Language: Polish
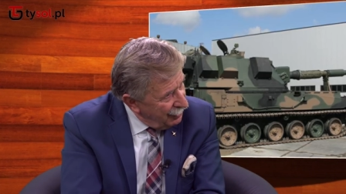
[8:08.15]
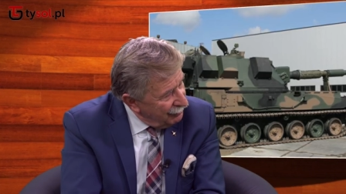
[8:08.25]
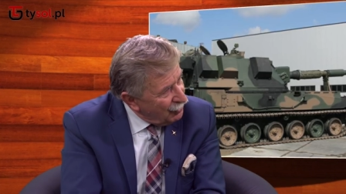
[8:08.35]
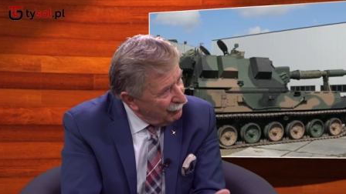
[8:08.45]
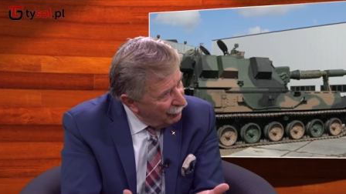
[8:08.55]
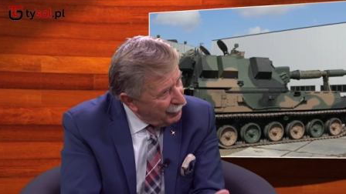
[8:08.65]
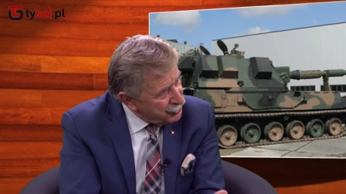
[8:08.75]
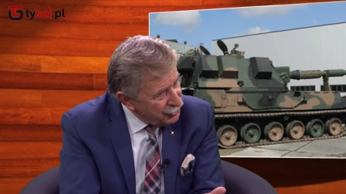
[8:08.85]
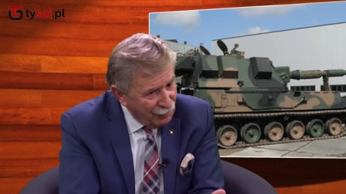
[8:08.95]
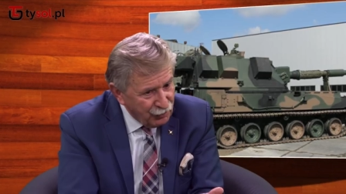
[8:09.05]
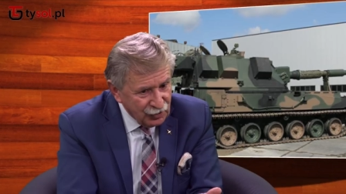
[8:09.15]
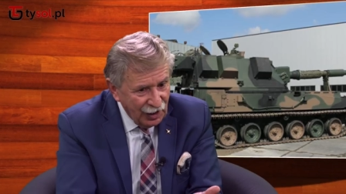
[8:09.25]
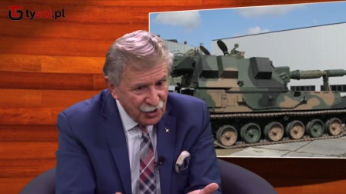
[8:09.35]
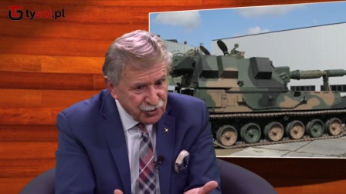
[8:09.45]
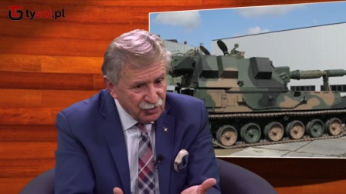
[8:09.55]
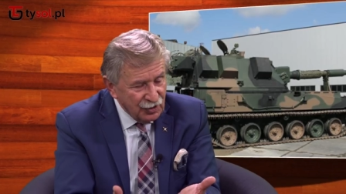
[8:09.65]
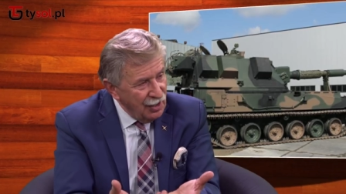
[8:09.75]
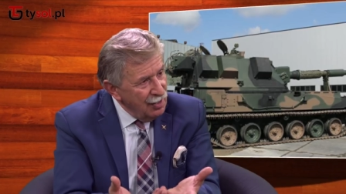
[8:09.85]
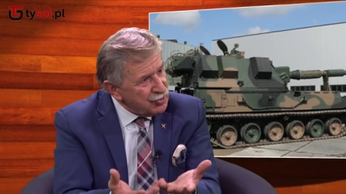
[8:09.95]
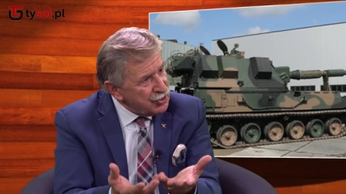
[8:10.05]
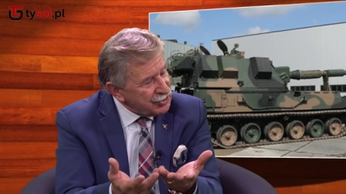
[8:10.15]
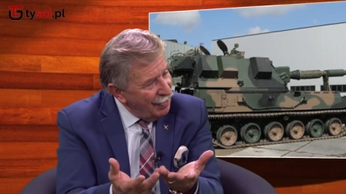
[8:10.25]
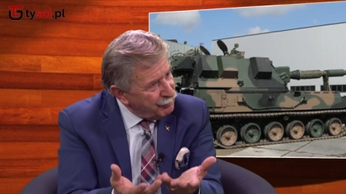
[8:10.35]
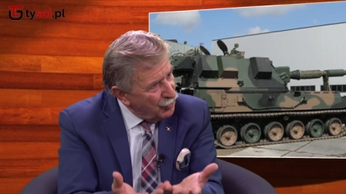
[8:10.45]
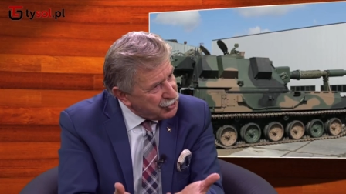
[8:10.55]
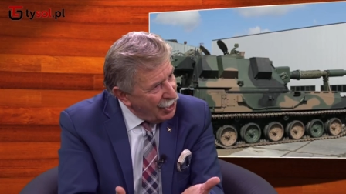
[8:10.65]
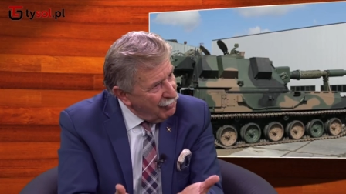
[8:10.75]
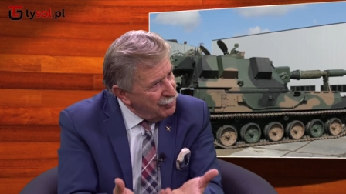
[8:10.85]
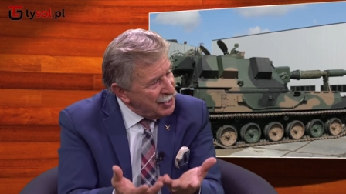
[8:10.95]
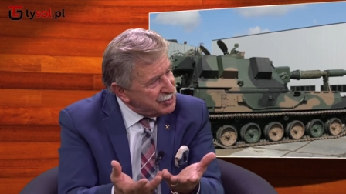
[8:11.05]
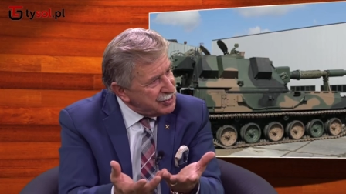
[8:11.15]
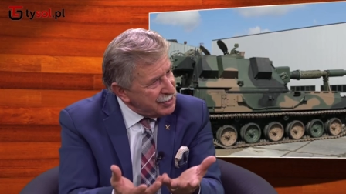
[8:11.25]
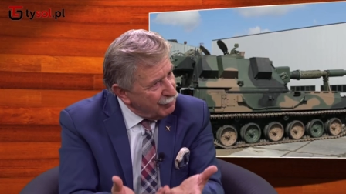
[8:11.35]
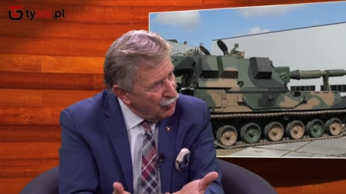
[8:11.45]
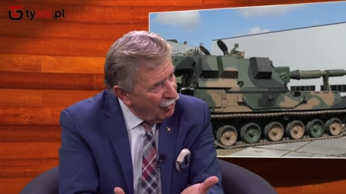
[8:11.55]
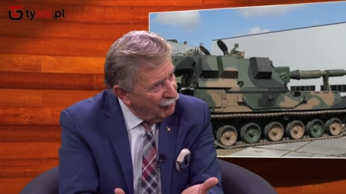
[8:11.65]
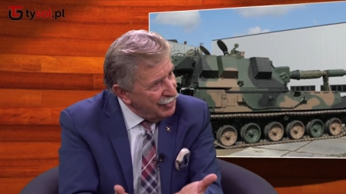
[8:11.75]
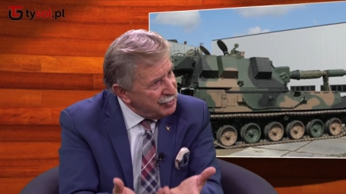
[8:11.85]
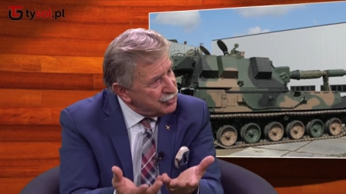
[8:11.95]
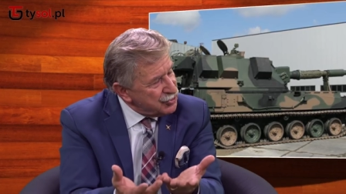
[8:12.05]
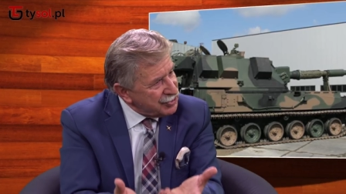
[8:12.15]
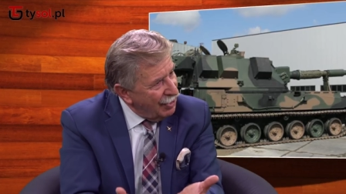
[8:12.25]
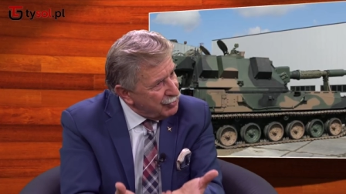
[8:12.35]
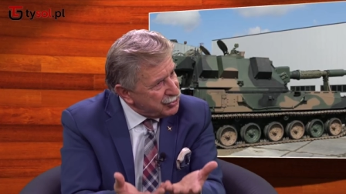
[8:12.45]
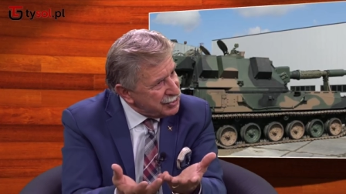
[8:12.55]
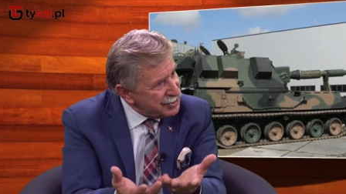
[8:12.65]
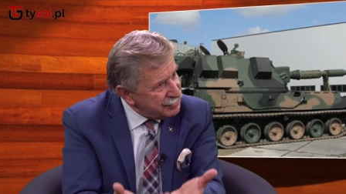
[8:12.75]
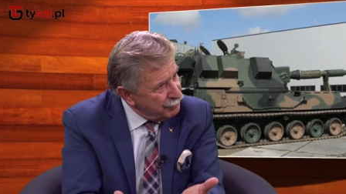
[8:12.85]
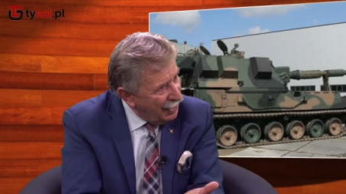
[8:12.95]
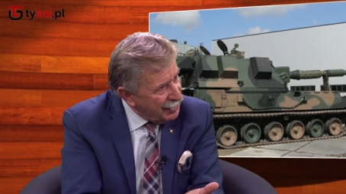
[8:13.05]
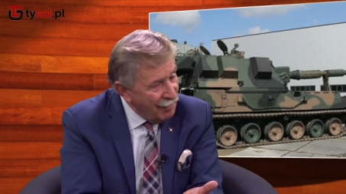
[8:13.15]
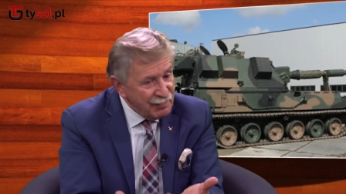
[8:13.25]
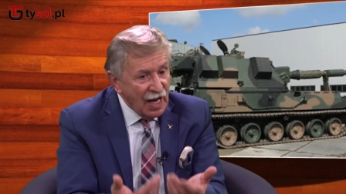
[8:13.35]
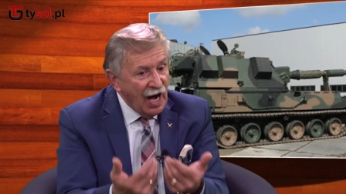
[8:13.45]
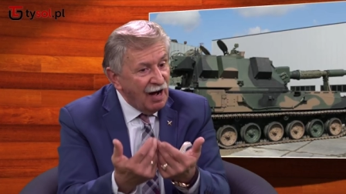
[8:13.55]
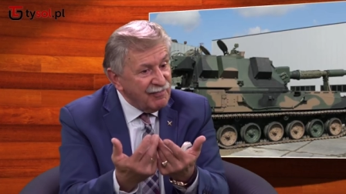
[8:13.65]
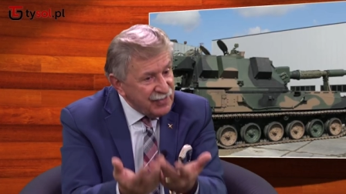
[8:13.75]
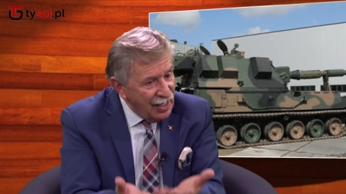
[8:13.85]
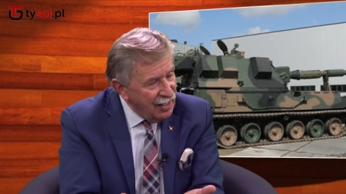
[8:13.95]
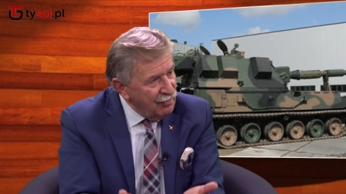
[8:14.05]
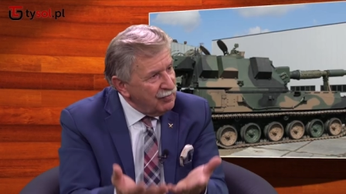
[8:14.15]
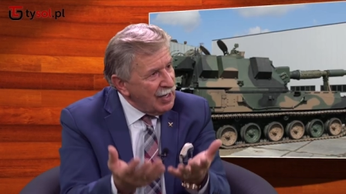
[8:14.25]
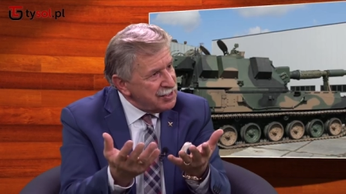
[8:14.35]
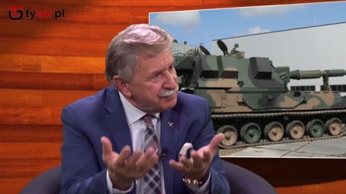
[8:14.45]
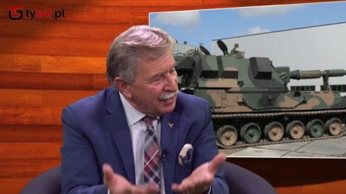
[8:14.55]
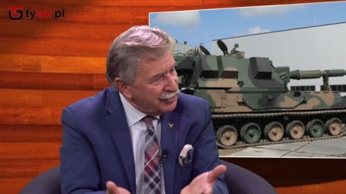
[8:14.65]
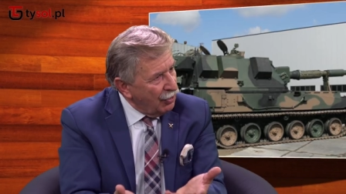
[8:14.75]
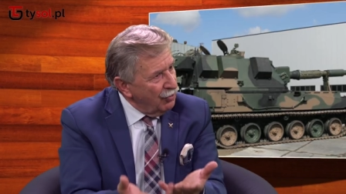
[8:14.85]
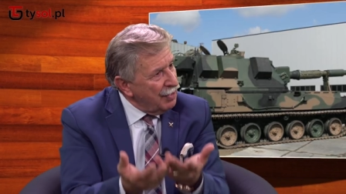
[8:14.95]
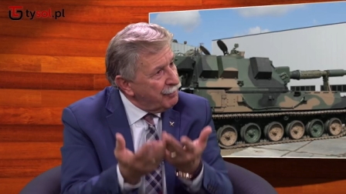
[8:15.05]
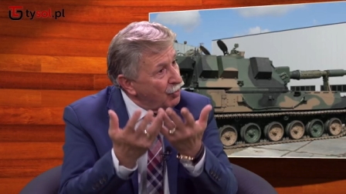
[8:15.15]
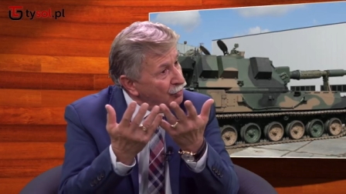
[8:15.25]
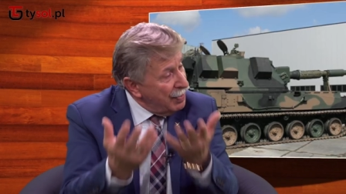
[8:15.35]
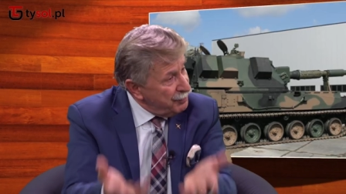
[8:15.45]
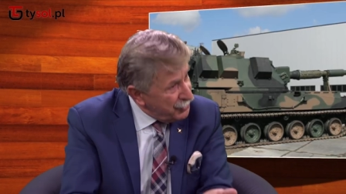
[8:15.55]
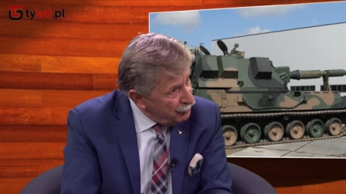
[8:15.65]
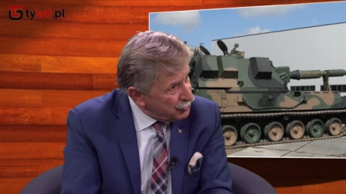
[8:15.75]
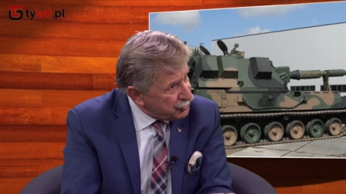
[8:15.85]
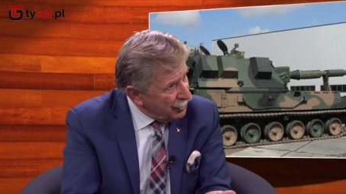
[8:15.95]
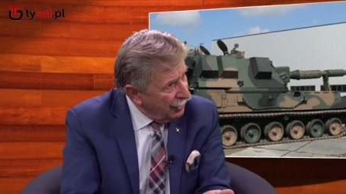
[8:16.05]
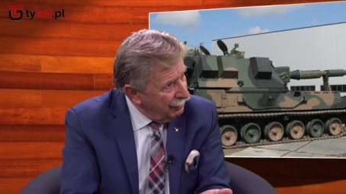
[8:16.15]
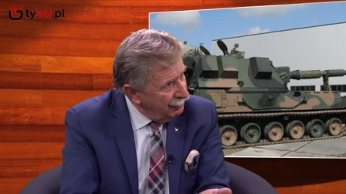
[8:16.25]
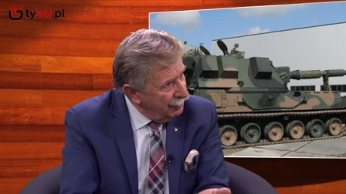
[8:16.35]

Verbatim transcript: Wychował pan się na Podlasiu. Przecież tam podziały międzyzaborowe nie zostały jeszcze zasypane, a w wielu aspektach one pogłębiły się.